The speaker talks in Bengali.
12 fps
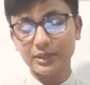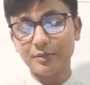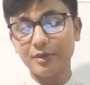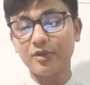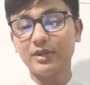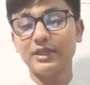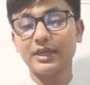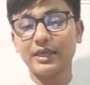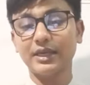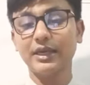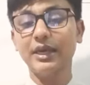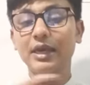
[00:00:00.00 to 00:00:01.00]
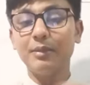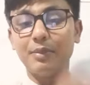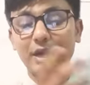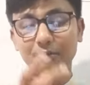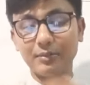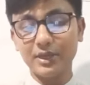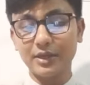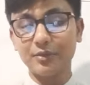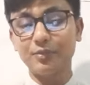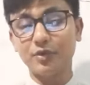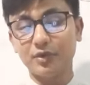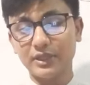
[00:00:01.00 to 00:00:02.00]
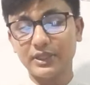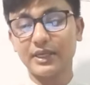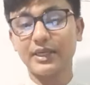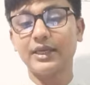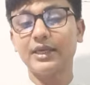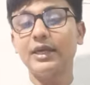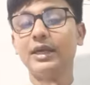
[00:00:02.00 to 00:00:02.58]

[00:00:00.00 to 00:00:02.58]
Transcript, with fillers: লেভেল হয়ে থাকে প্লাম্বিংয়ের উপর হয়ে থাকে